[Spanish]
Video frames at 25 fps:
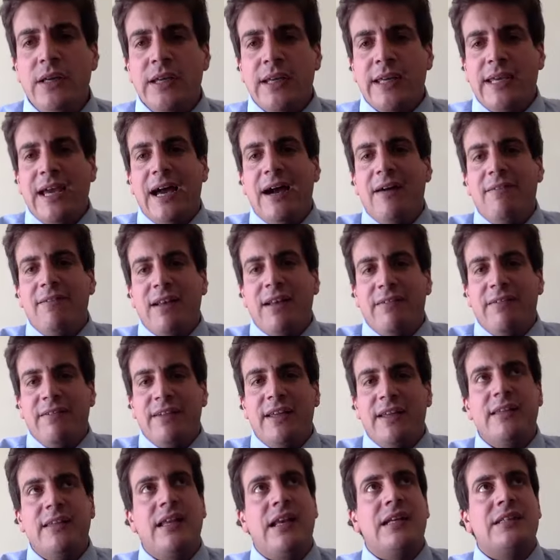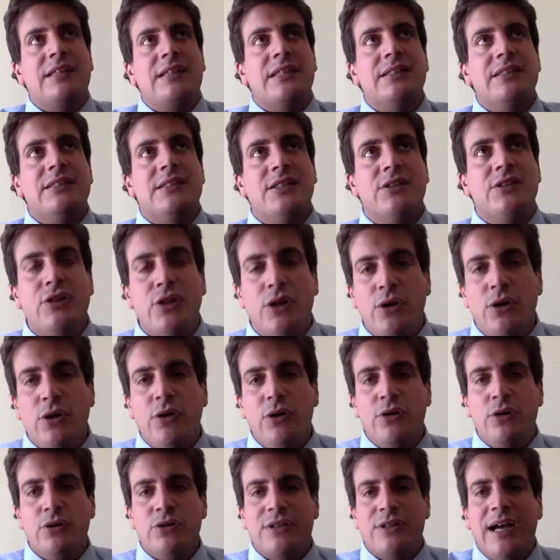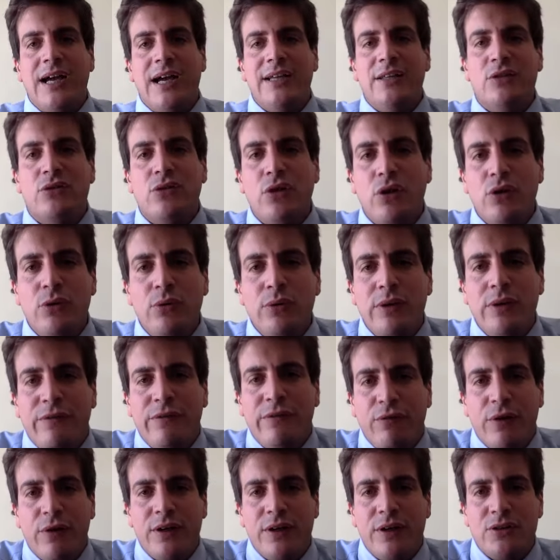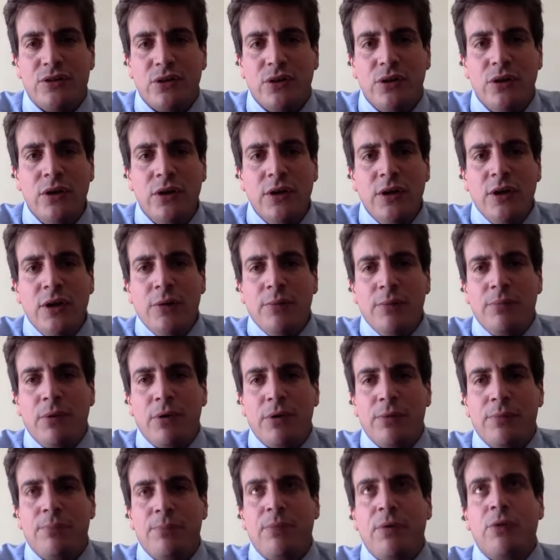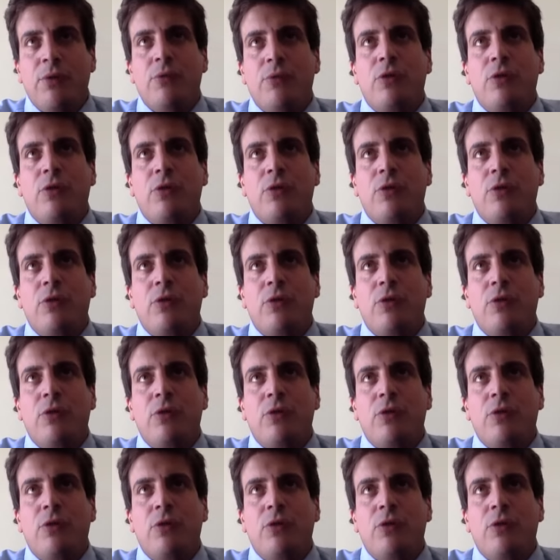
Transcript: que habla bien de la transición, o sea, hay todo un esfuerzo por,